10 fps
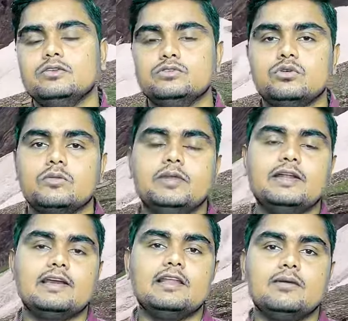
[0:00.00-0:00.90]
जो कि
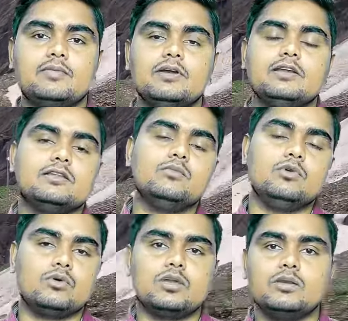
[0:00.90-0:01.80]
मेडिकल है आपका एकदम
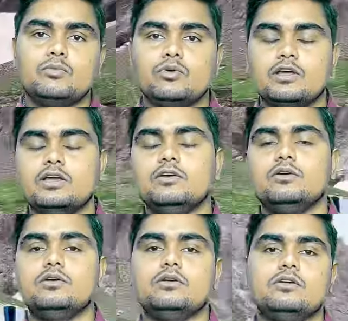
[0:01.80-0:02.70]
ओके रिपोर्ट आए
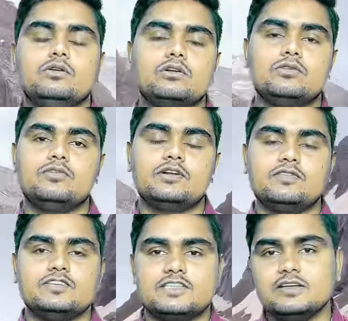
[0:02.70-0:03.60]
और डॉक्टर
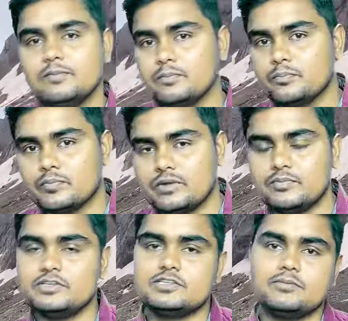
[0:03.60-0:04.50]
फटाफट से
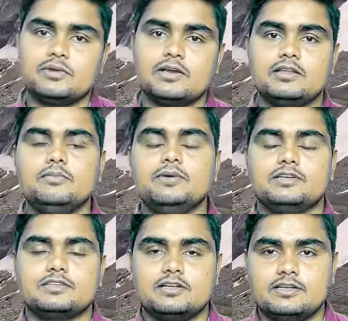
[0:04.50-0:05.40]
अपने स्टैम्प लगा दे
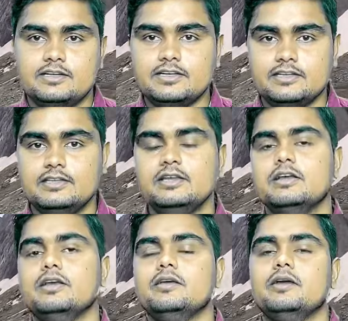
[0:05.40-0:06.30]
पास कर दे ठीक है जी
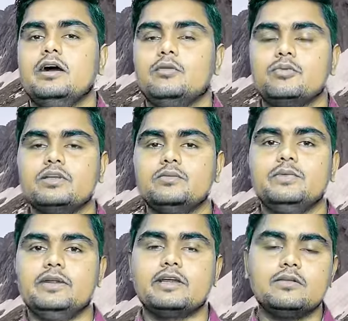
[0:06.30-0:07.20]
आपका जब
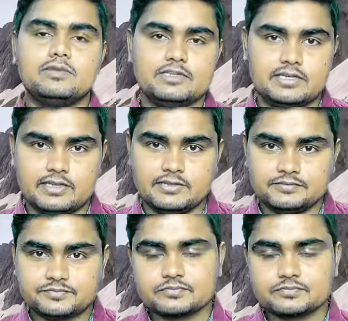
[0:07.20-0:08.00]
मेडिकल बन जाता है